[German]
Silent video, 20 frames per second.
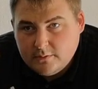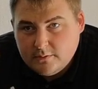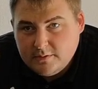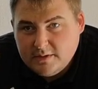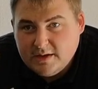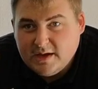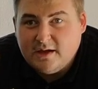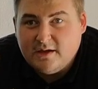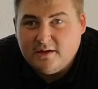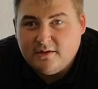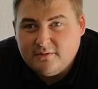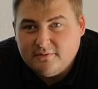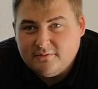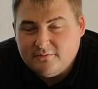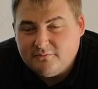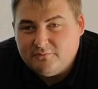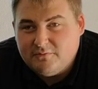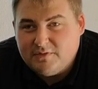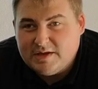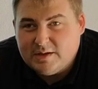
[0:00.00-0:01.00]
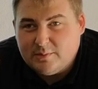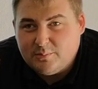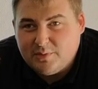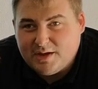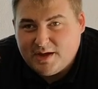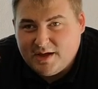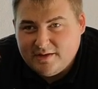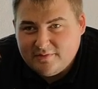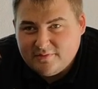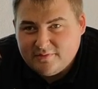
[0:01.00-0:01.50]
Ja, wie ihr
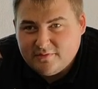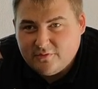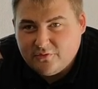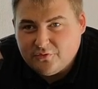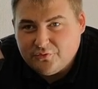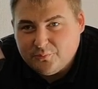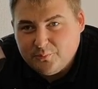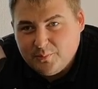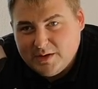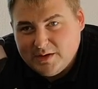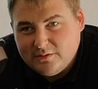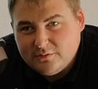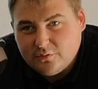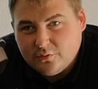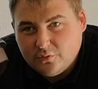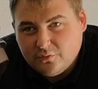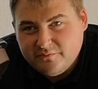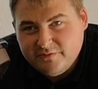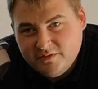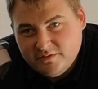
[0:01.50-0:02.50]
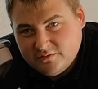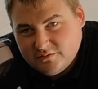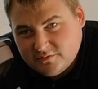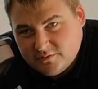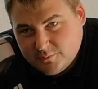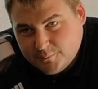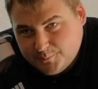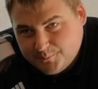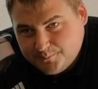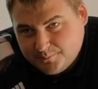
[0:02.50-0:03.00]
bereits aus dem Intro wisst,
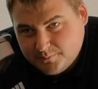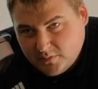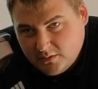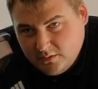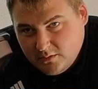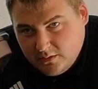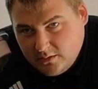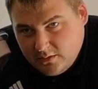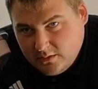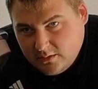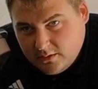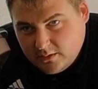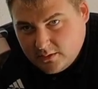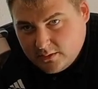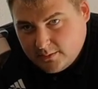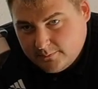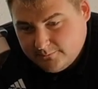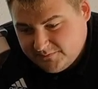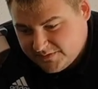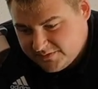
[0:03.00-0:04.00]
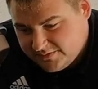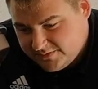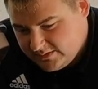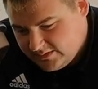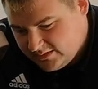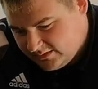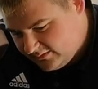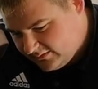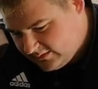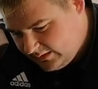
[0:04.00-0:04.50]
ähm, wir
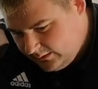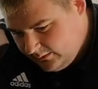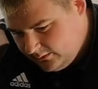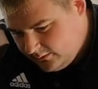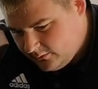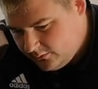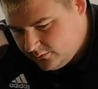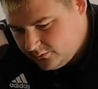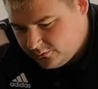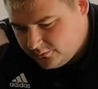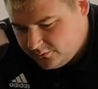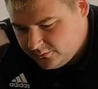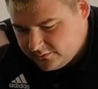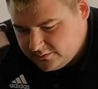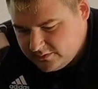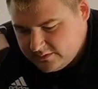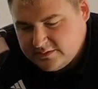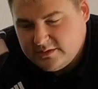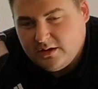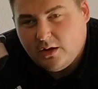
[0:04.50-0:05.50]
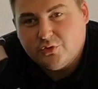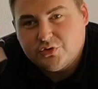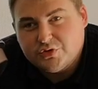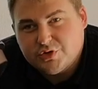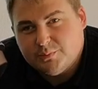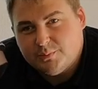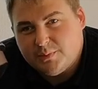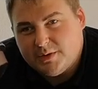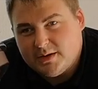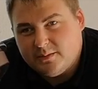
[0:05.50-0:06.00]
sind jetzt dran und
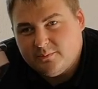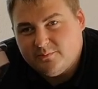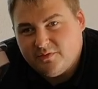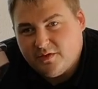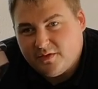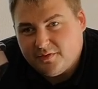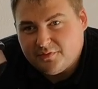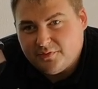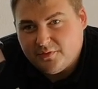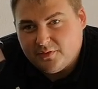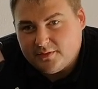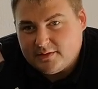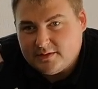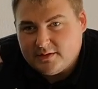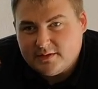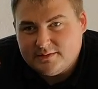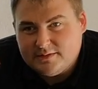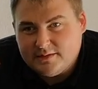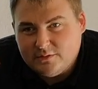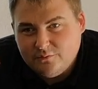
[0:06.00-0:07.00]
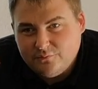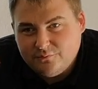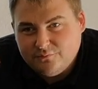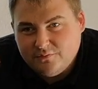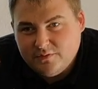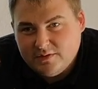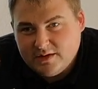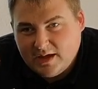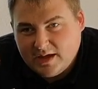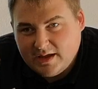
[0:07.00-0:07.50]
tauschen bei dem Fahrzeug die
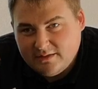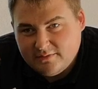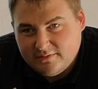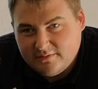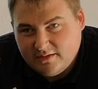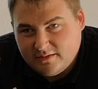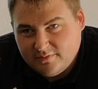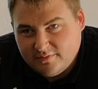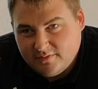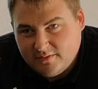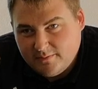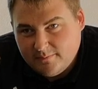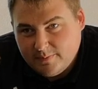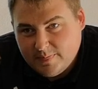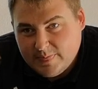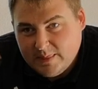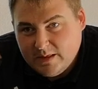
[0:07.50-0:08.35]
Luftfiltereinsätze.